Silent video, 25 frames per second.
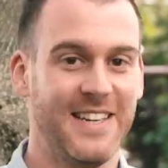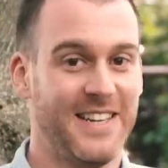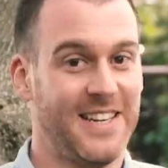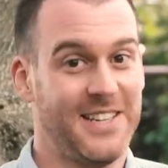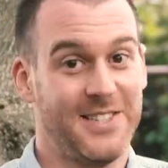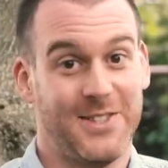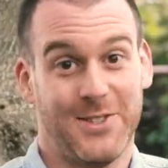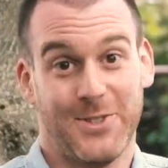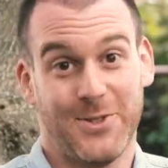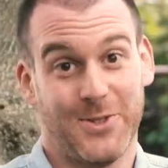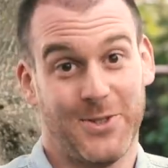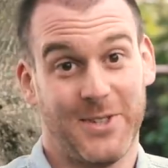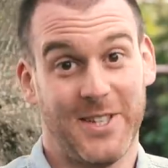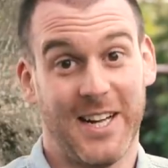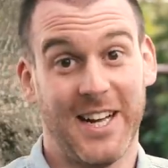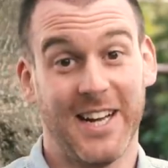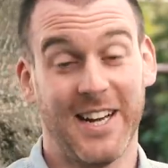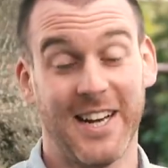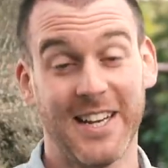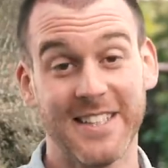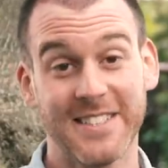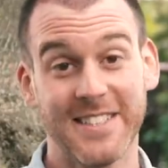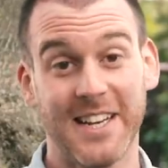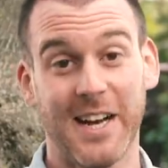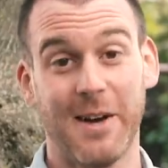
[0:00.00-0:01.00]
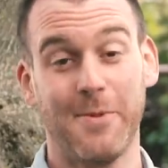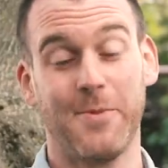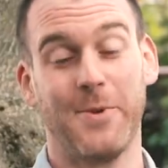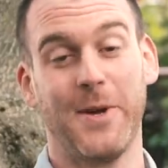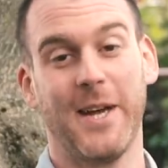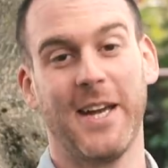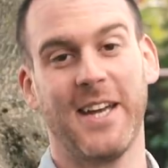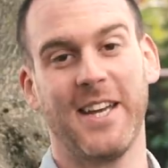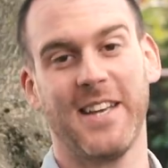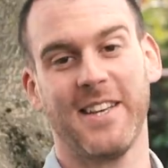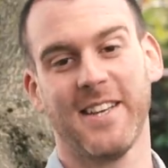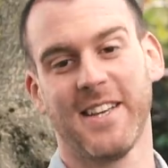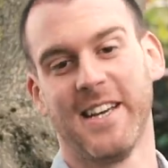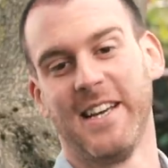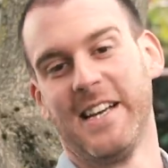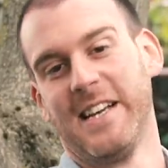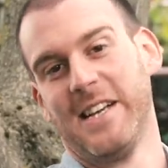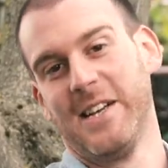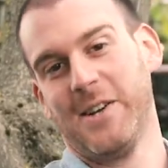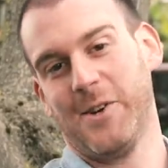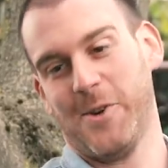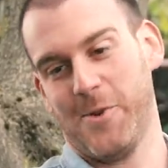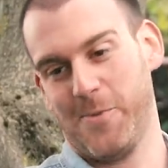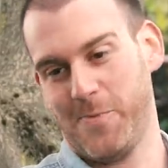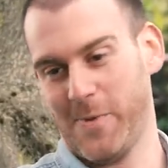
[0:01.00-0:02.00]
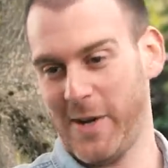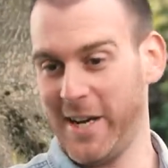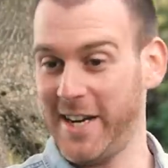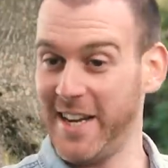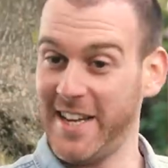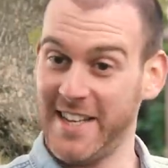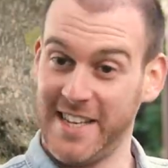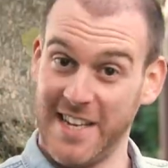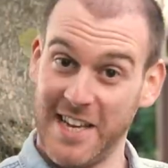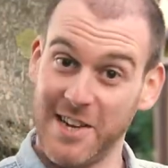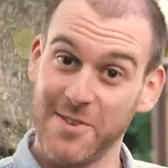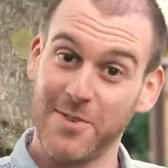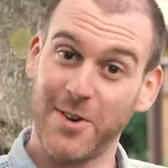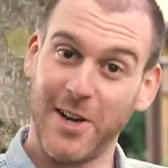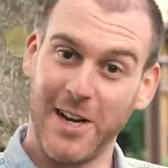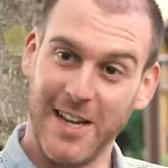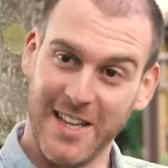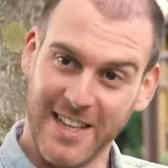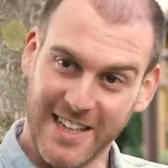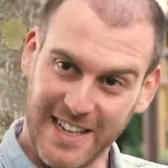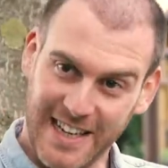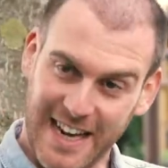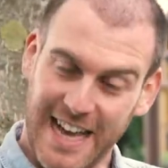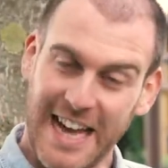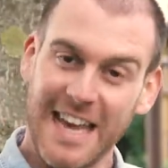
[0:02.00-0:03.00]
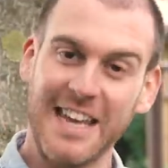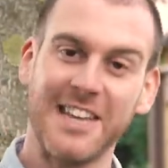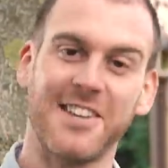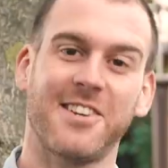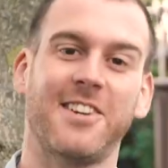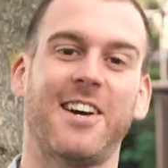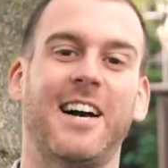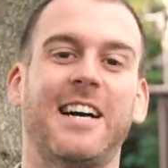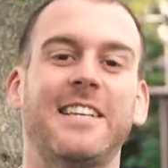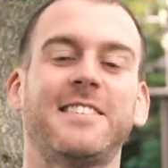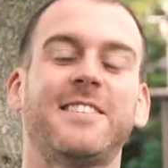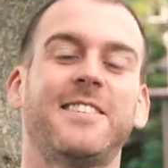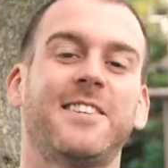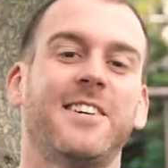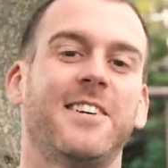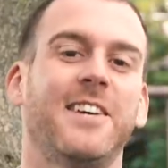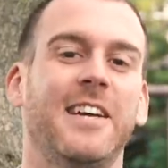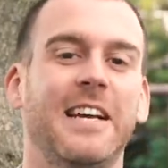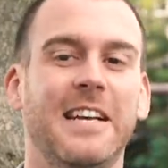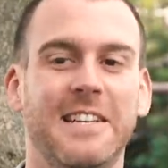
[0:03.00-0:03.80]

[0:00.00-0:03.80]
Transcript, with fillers: Das ist total rasseabhängig und bei der jeweilig gleichen Rasse